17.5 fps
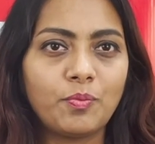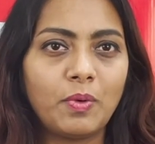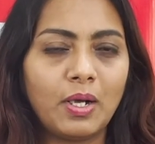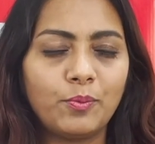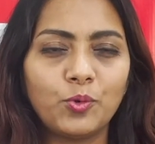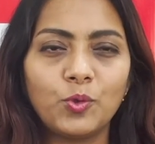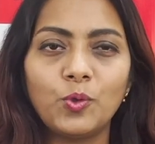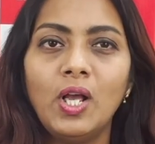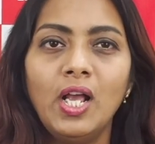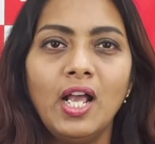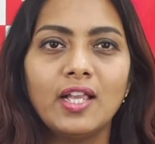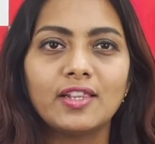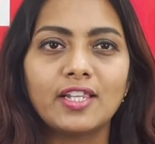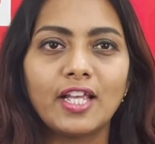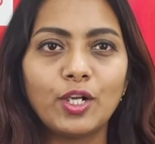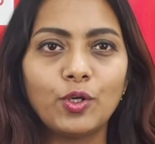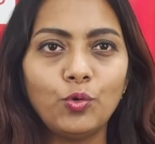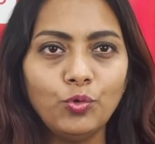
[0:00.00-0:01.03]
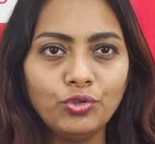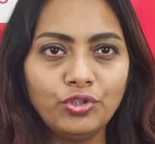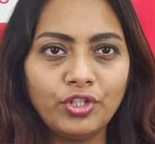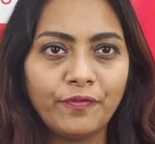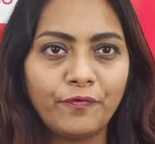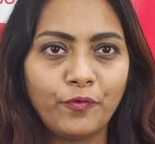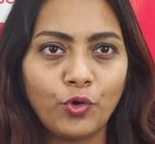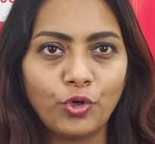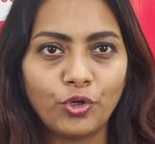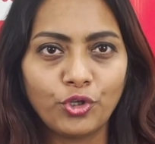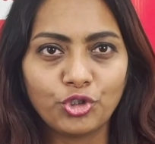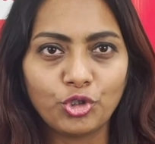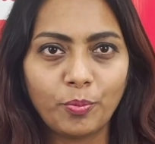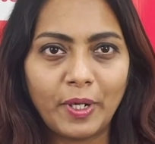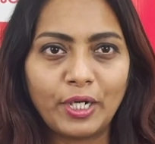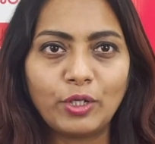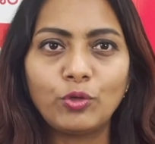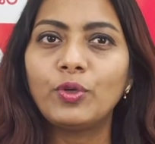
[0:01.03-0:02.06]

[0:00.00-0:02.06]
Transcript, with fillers: బాబు తన కూతురి ఫోటోతో పాటు